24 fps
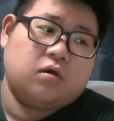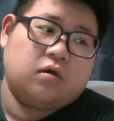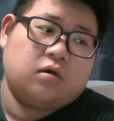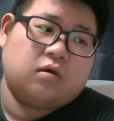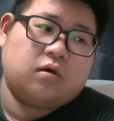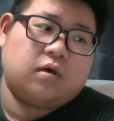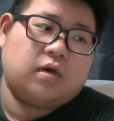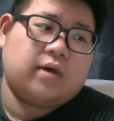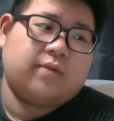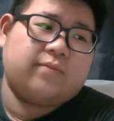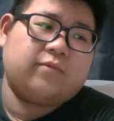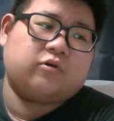
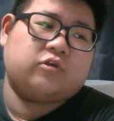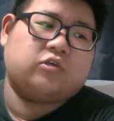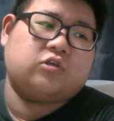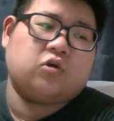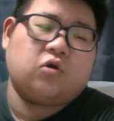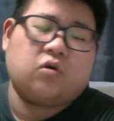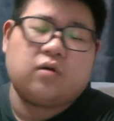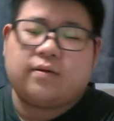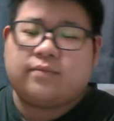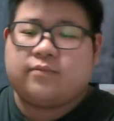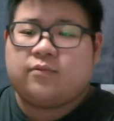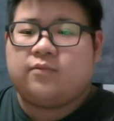ああ、もう今日
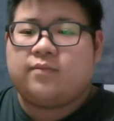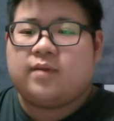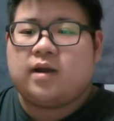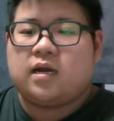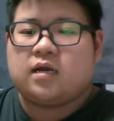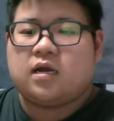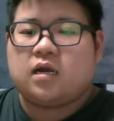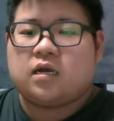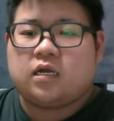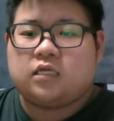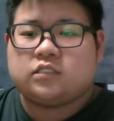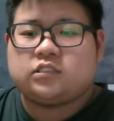はもう漫
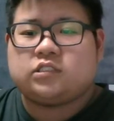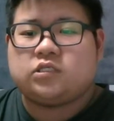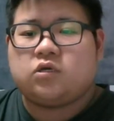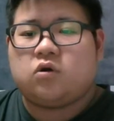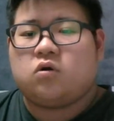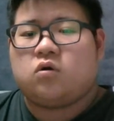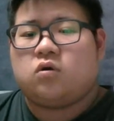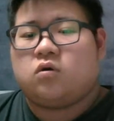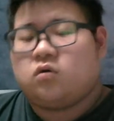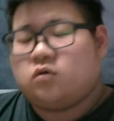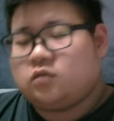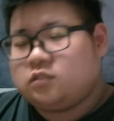画買っちゃお
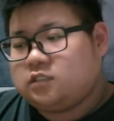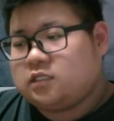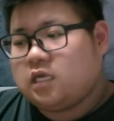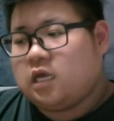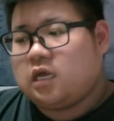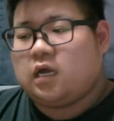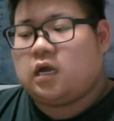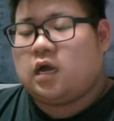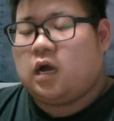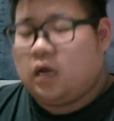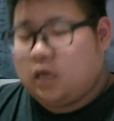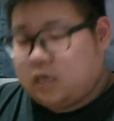う。
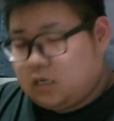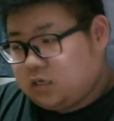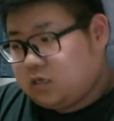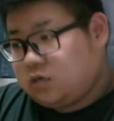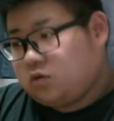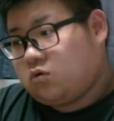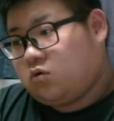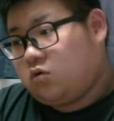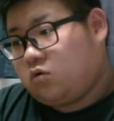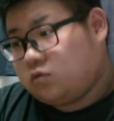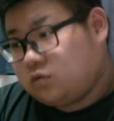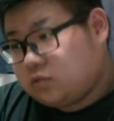前科。
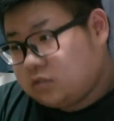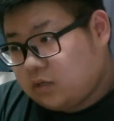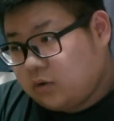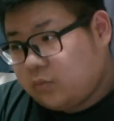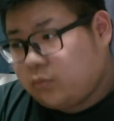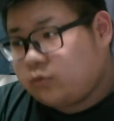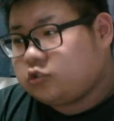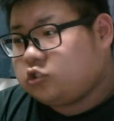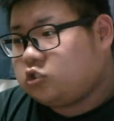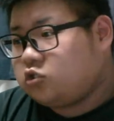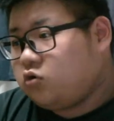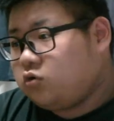こんな
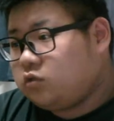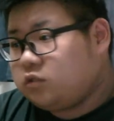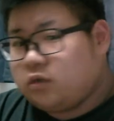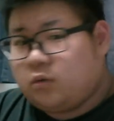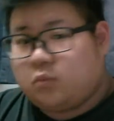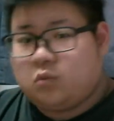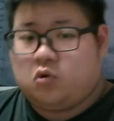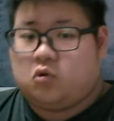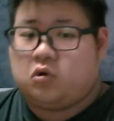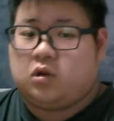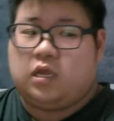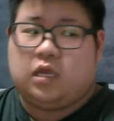面白いんだ
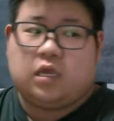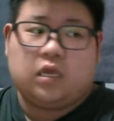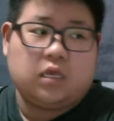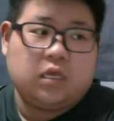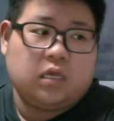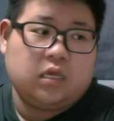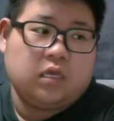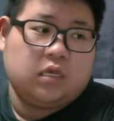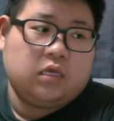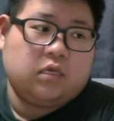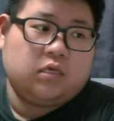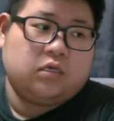もん、俺。
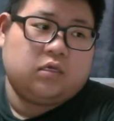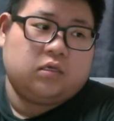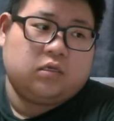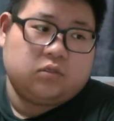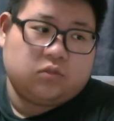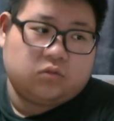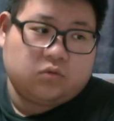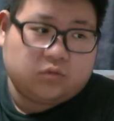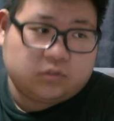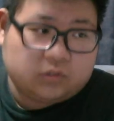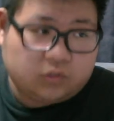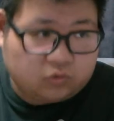
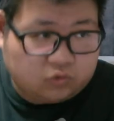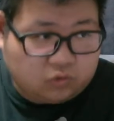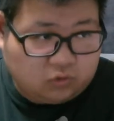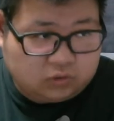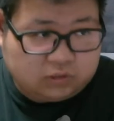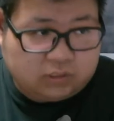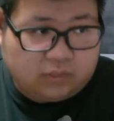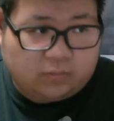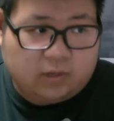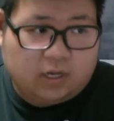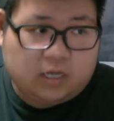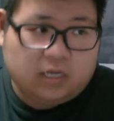どうせお父
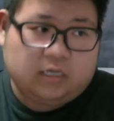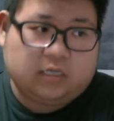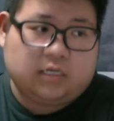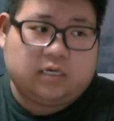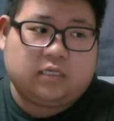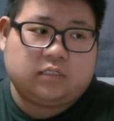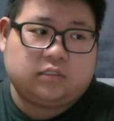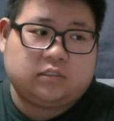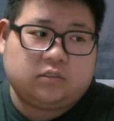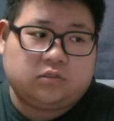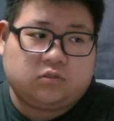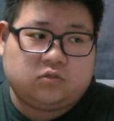さんも早く
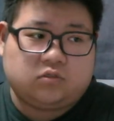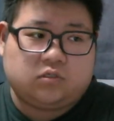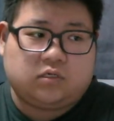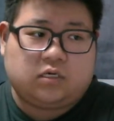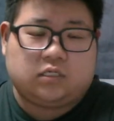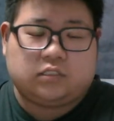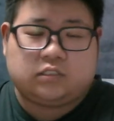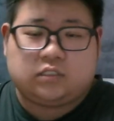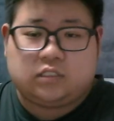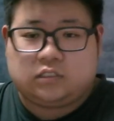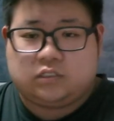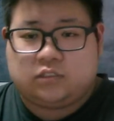帰ってくるか
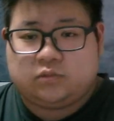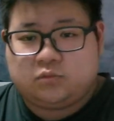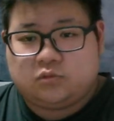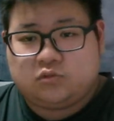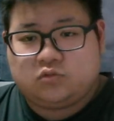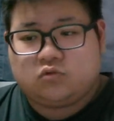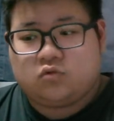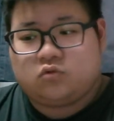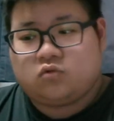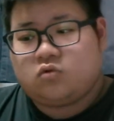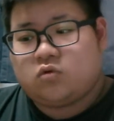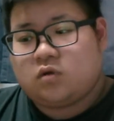らさ、自分
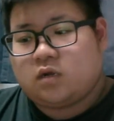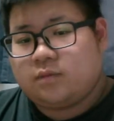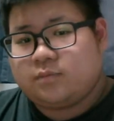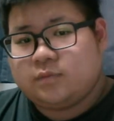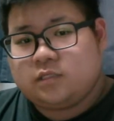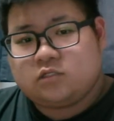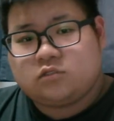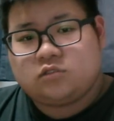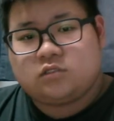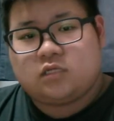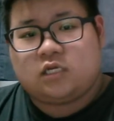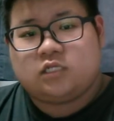の動画
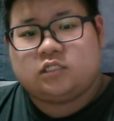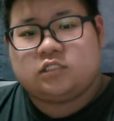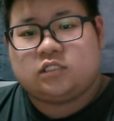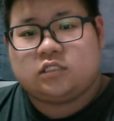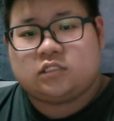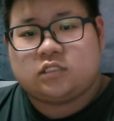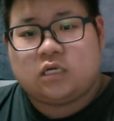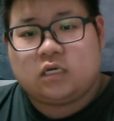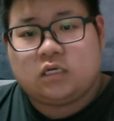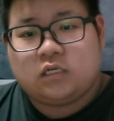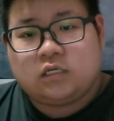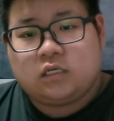見るなりして
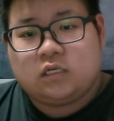さ。